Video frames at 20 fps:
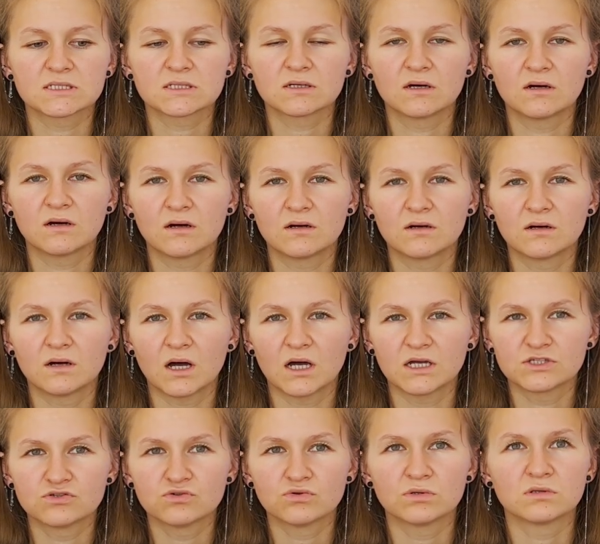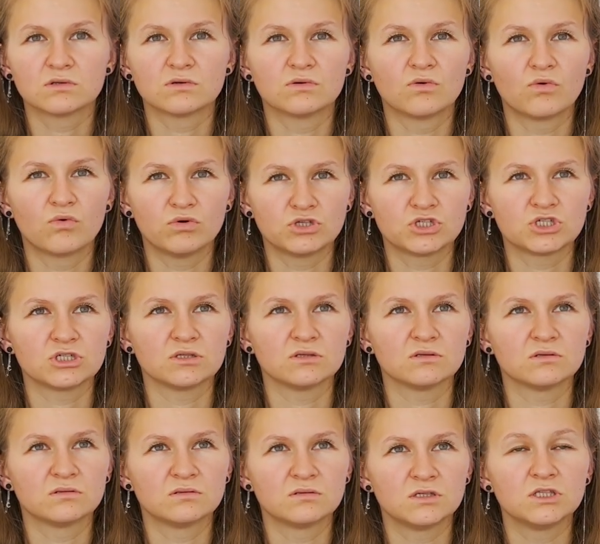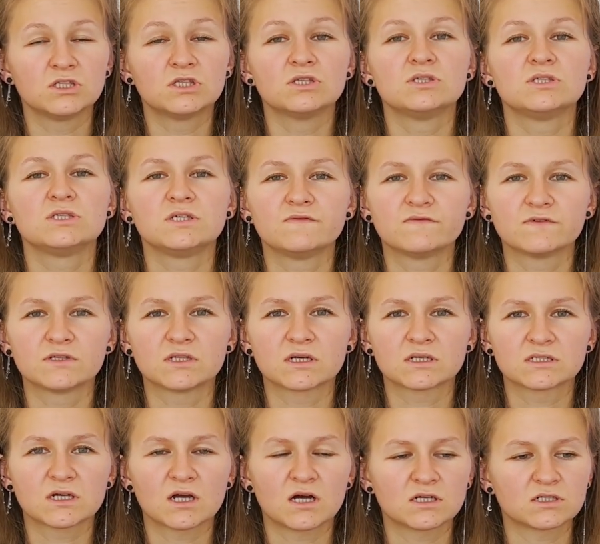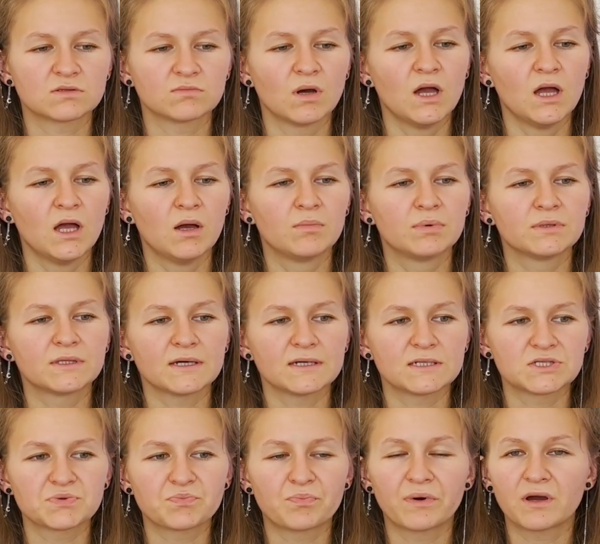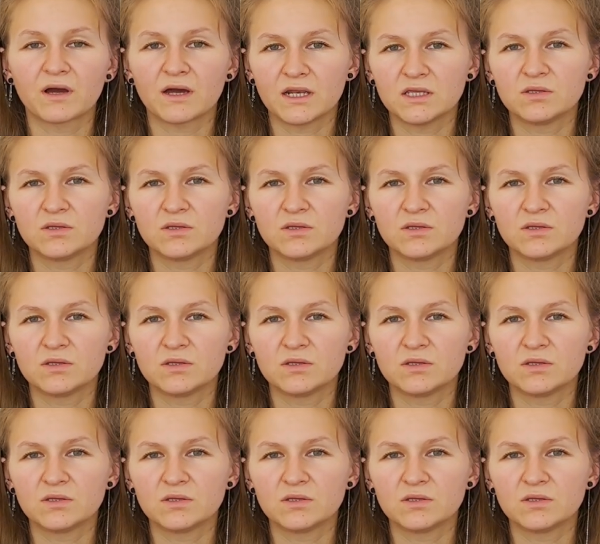э, Озон очень интенсивно, так скажем, пытается покорить